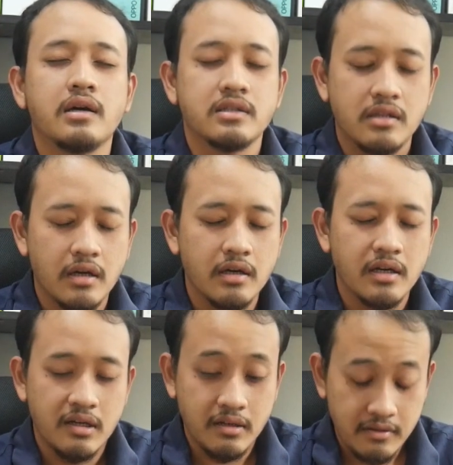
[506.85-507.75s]

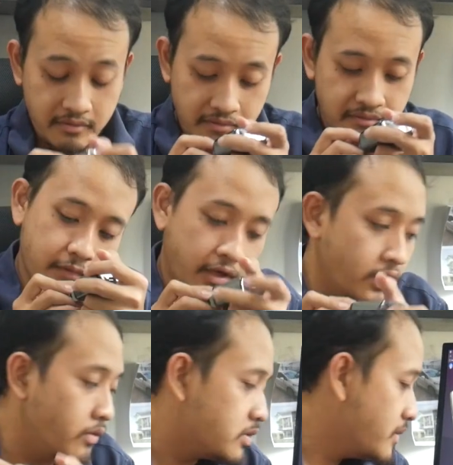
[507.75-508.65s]
astaga oke
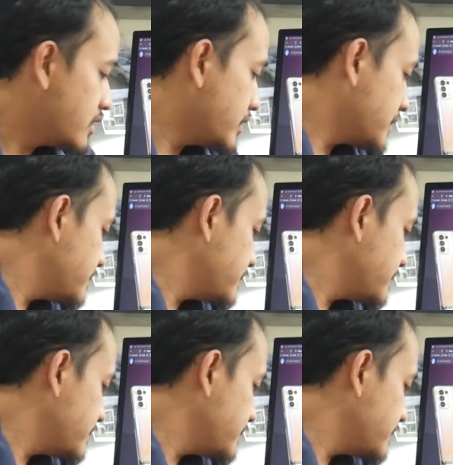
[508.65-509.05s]
gua butuh bantuan